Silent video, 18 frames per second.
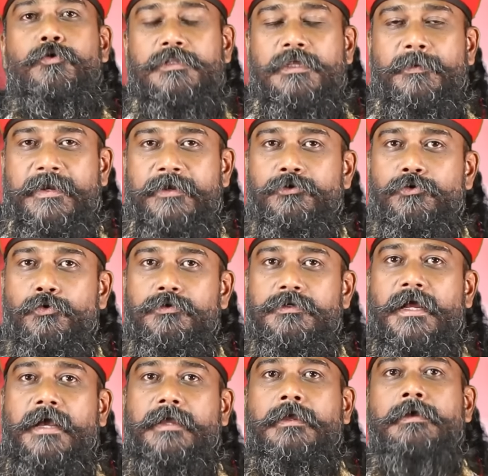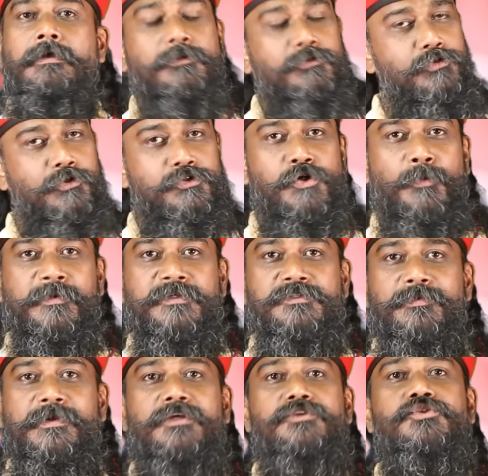করতে পারেন টুকটাক সো সব
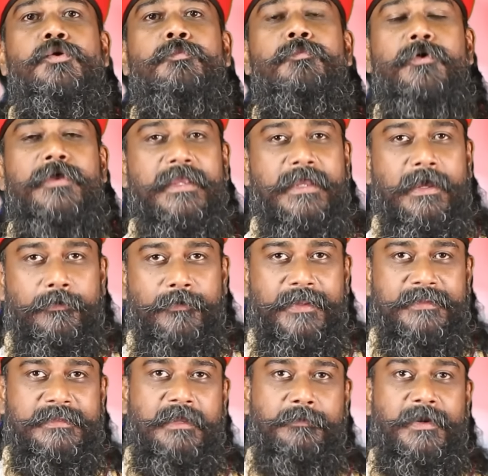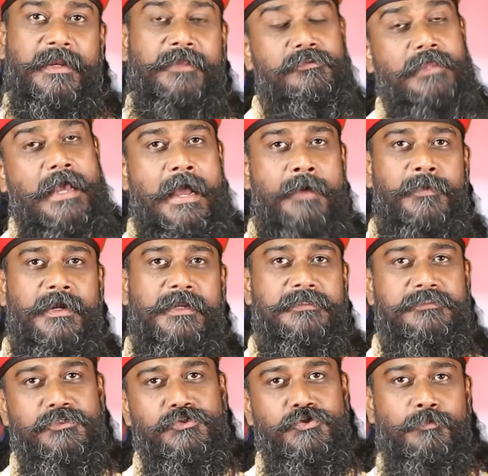কিছু মিলে সৌম্য কী কারণে থাকবে না কিন্তু আমার
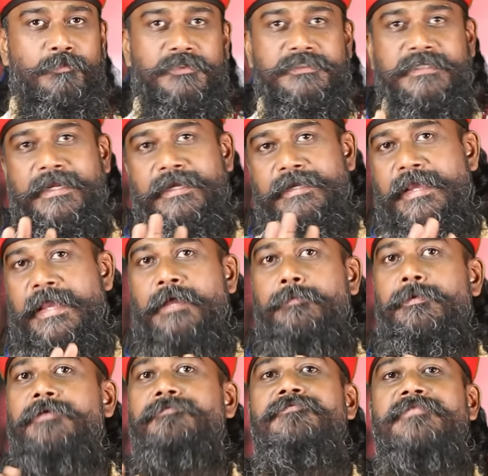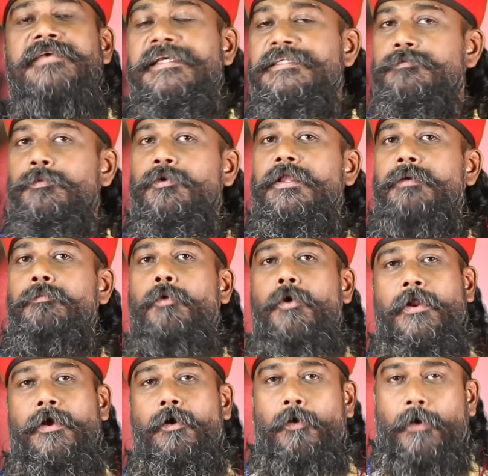কাছে সৌম্যর জায়গাটা একেবারে ফিক্সড বলে
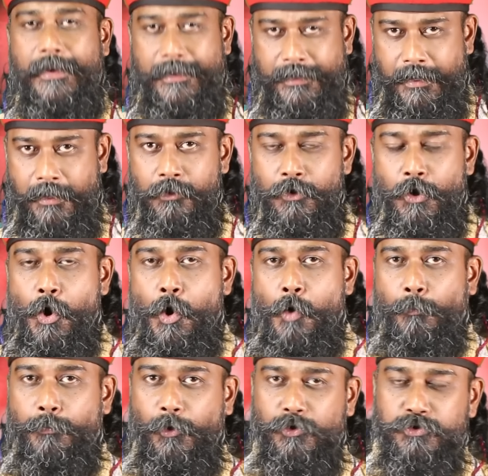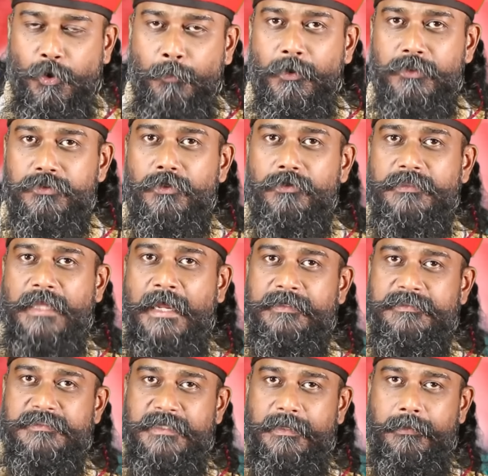মনে হয় না প্রথমত
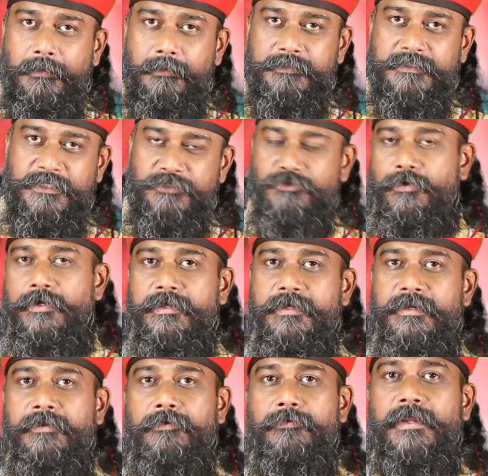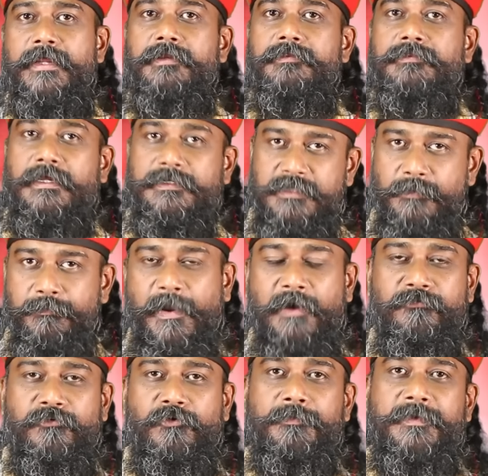তার যে টি টোয়েন্টি ক্রিকেটে তার যে
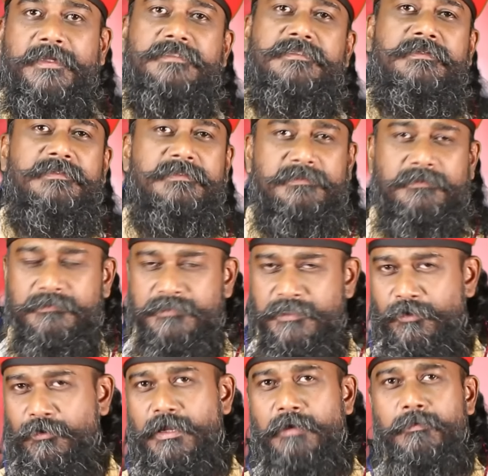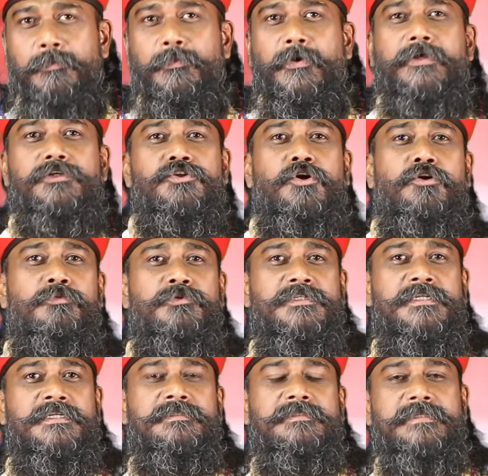পারফরমেন্স শ্রীলঙ্কার বিপক্ষে
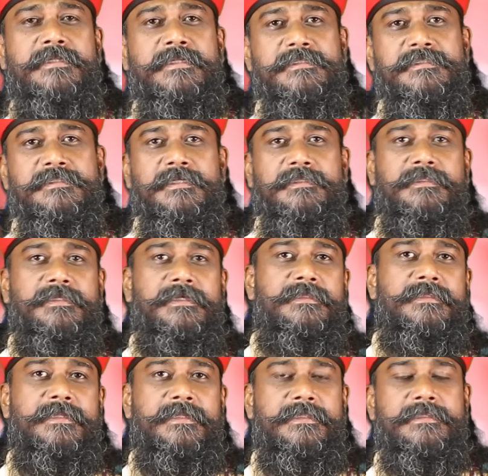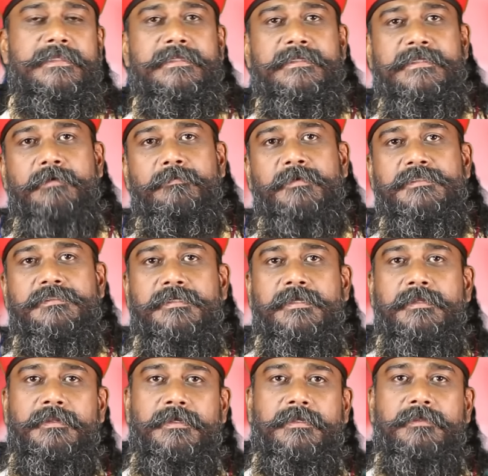সর্বশেষ সিরিজটাতে তিনি তিনটা ম্যাচ
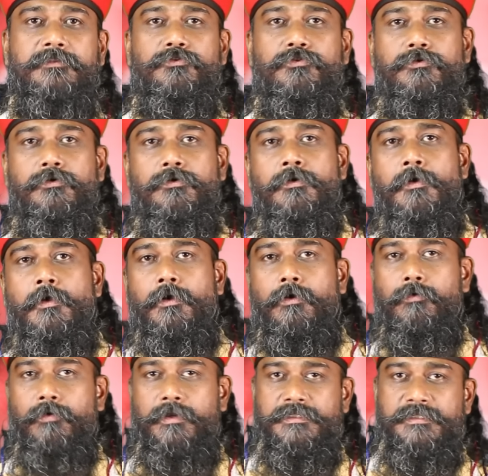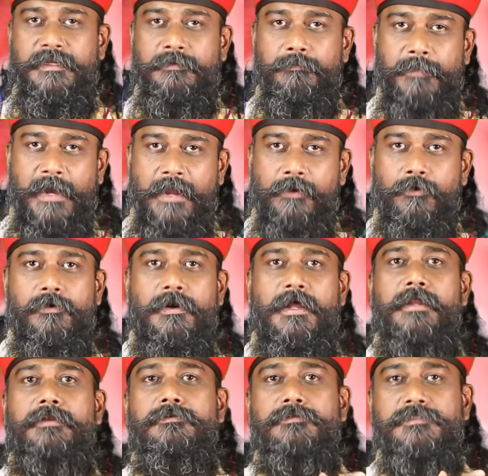খেলে কিন্তু করেছেন বারো
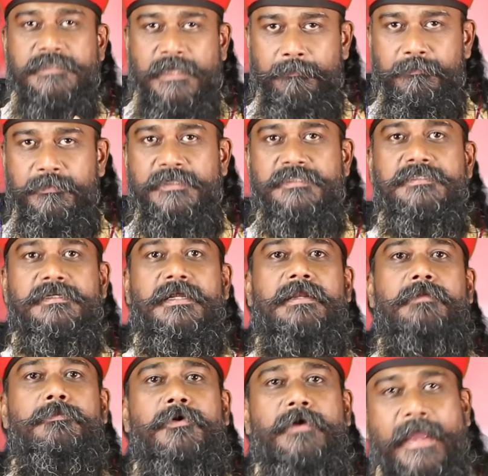রান ২৬ রান এবং